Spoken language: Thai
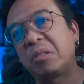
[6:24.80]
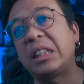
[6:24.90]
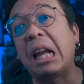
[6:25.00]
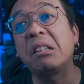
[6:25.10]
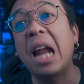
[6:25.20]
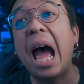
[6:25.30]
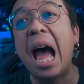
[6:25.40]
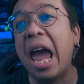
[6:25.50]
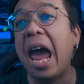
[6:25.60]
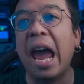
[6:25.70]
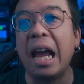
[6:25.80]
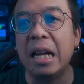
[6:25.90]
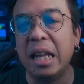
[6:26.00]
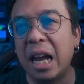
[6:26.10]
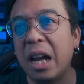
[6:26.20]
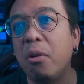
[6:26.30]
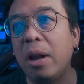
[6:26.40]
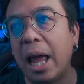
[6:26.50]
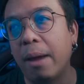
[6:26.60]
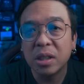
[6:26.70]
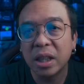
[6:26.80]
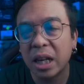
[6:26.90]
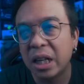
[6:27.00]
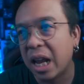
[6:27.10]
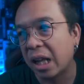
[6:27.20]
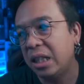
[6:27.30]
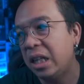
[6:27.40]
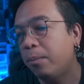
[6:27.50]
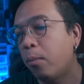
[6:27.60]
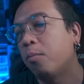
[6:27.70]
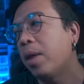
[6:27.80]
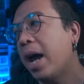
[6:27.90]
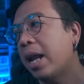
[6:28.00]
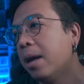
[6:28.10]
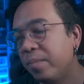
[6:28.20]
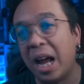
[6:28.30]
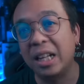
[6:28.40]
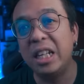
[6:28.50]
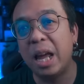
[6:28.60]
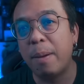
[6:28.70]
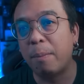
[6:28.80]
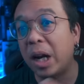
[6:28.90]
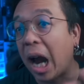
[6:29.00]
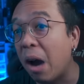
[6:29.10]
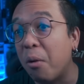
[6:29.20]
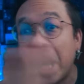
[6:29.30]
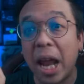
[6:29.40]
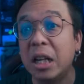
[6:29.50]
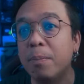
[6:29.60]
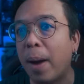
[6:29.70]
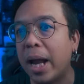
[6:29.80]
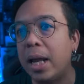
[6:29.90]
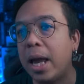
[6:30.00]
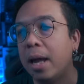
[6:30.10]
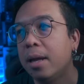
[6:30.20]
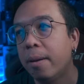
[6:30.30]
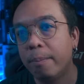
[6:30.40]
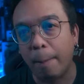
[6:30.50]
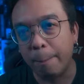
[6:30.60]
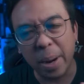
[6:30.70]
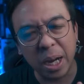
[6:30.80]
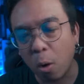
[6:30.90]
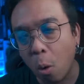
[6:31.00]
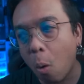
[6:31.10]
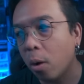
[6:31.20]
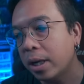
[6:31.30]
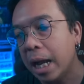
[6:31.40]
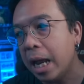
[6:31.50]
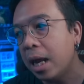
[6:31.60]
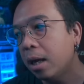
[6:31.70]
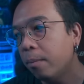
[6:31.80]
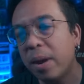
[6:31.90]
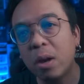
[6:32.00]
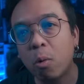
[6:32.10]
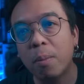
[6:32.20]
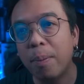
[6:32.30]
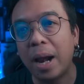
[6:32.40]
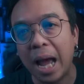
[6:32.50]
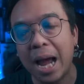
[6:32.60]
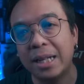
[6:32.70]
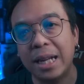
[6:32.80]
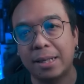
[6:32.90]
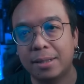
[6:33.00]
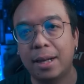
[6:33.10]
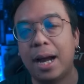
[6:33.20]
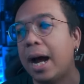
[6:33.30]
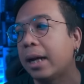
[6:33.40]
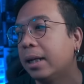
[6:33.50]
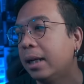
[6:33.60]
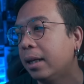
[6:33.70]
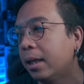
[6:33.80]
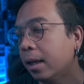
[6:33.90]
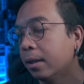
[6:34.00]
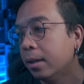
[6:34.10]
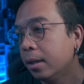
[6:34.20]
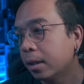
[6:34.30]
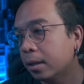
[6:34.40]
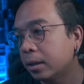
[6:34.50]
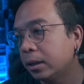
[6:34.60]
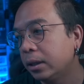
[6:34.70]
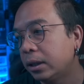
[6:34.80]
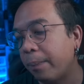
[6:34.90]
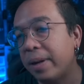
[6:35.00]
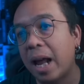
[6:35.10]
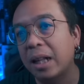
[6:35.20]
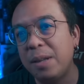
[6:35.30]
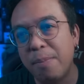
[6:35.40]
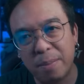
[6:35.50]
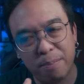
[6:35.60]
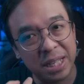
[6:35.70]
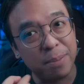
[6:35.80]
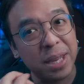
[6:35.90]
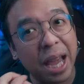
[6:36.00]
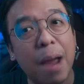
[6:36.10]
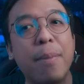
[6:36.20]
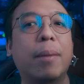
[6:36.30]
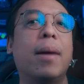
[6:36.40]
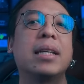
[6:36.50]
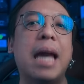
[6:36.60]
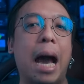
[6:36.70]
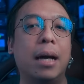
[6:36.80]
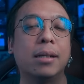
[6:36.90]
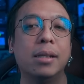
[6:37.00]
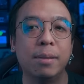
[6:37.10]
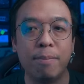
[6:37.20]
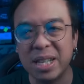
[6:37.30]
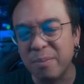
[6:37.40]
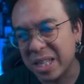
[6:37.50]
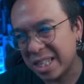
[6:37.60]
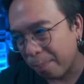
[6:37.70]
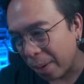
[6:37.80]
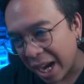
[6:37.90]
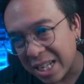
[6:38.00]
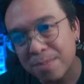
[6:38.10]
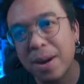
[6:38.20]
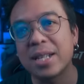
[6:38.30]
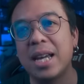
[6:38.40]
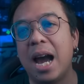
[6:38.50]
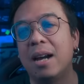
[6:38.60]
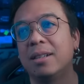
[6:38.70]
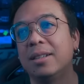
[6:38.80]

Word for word: ซัดหน้าแหกอะไรอย่างนั้นด้วยแหละคุณสังเกตดิหนังที่ฮิตผมได้เนี่ยหนังที่ได้แบบ 9 คะแนนขึ้นไปเลยอะแบบแม่งโคตรดี ไม่ควรพลาดเด็ดขาดอะไรอย่างเงี้ยก็คือจะเป็นหนังที่มันมันจะมีคลายแม็กบางอย่างมันจะมีเซอร์ไพรส์บางอย่าง